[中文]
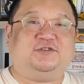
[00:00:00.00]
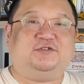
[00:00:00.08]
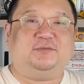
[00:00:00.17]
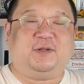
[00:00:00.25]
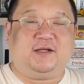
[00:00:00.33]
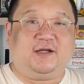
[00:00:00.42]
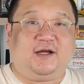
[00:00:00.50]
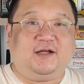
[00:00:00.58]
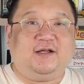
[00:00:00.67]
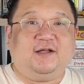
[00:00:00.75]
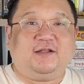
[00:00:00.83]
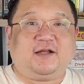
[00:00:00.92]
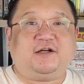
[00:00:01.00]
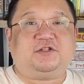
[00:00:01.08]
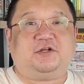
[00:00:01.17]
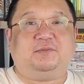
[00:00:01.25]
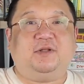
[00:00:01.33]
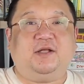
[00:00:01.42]
出门啊，他是
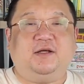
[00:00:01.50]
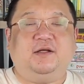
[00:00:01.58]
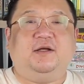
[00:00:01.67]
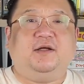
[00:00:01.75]
什么呢？